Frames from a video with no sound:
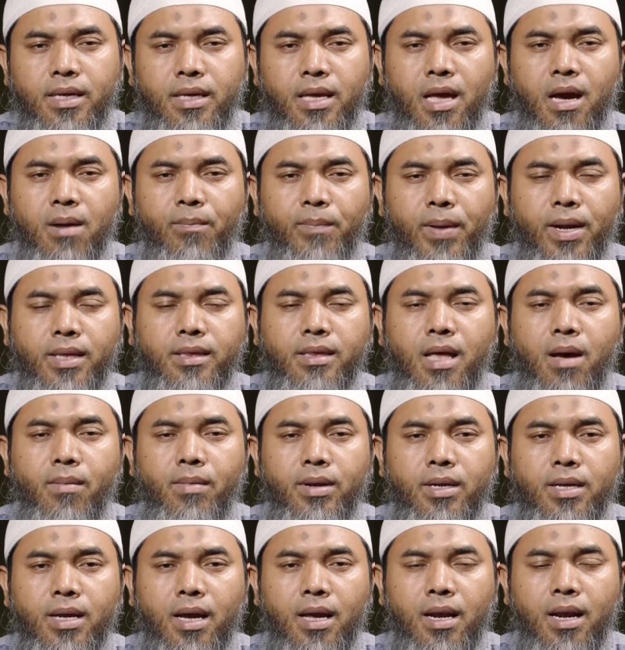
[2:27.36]
Yang
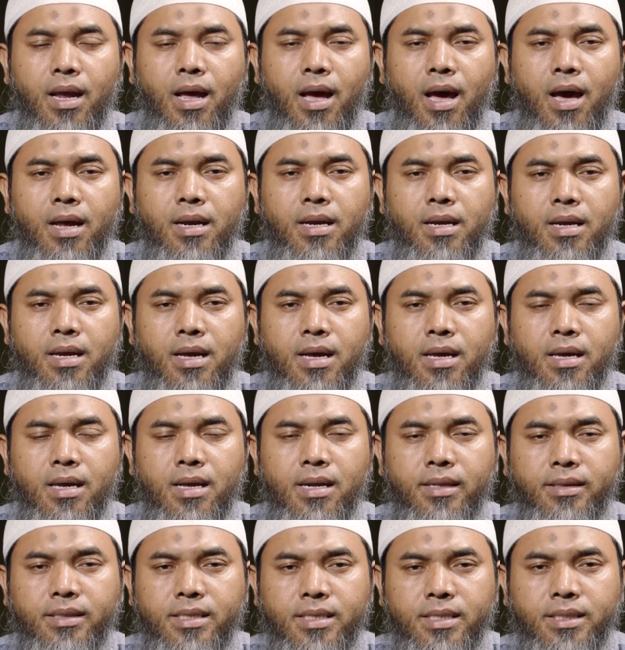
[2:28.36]
pertama hendaklah Anda
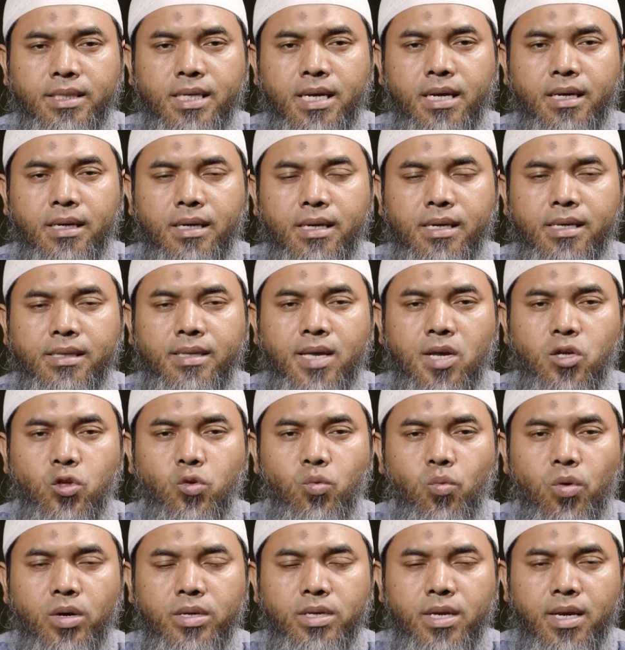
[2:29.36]
iltija, kita
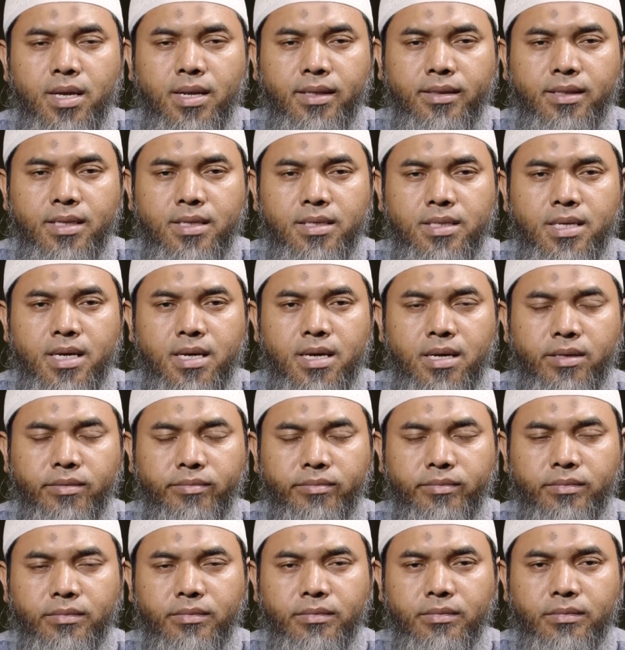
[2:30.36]
semuanya iltija.
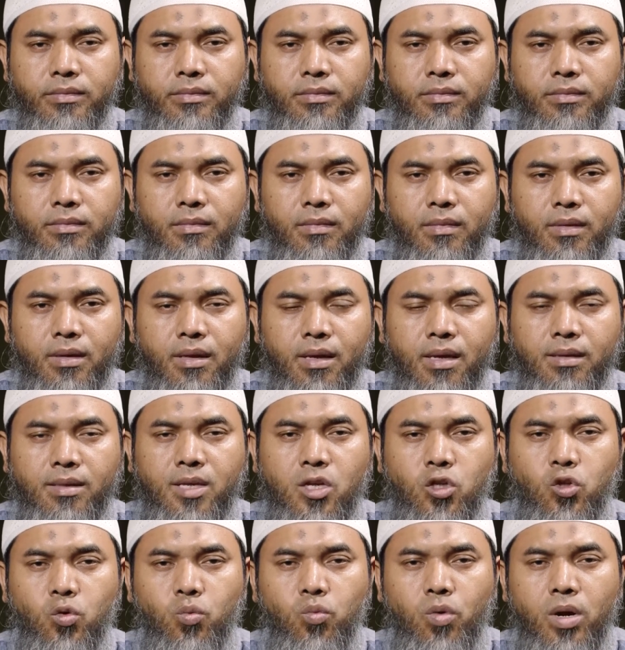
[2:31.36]

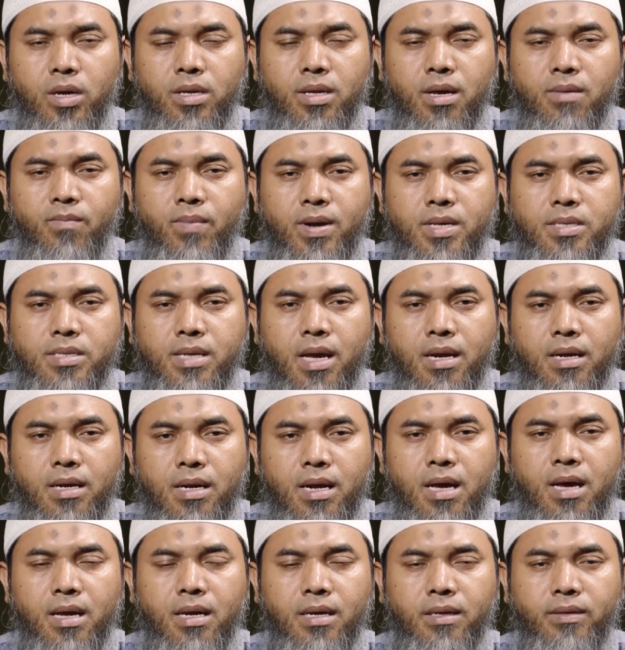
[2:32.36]
Kita semuanya
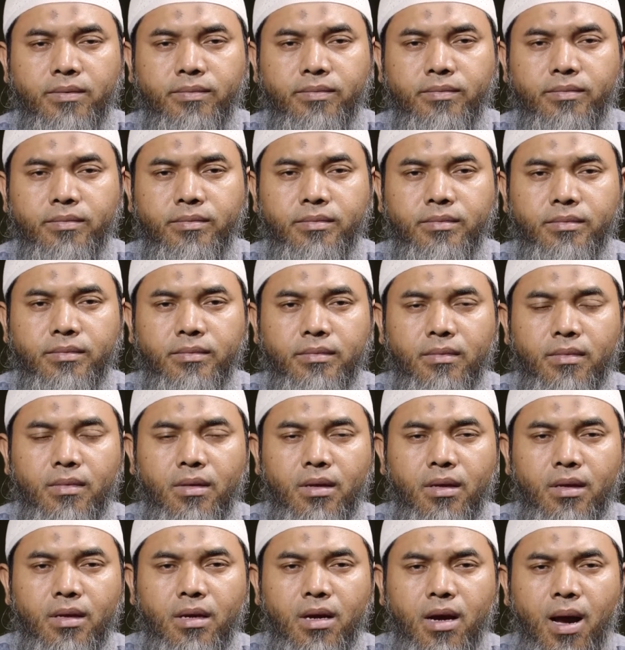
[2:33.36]
bersandar
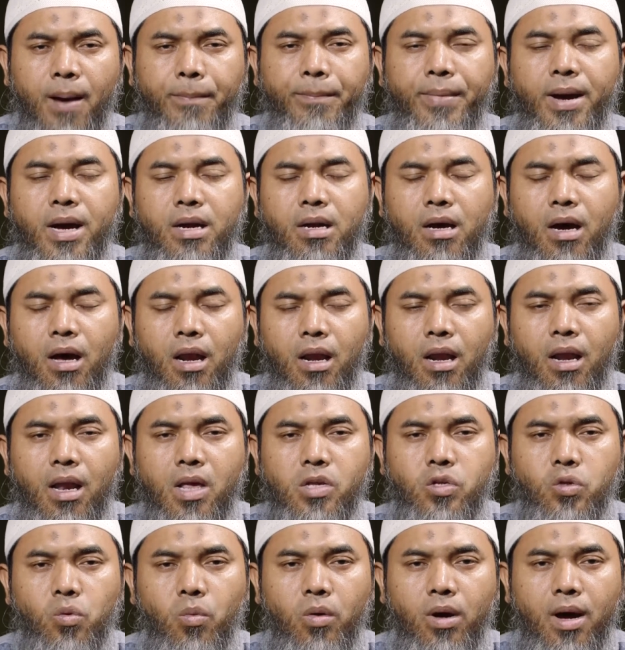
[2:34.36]
kepada
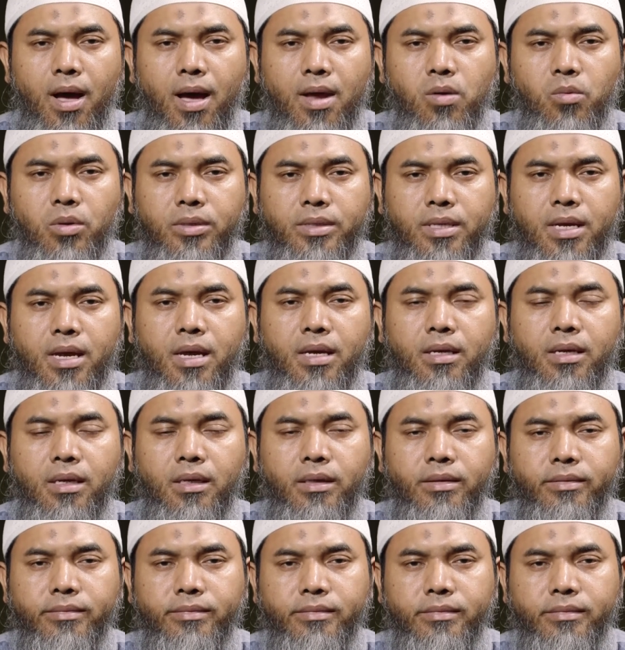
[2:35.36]
Allah Subhanahu wa taala.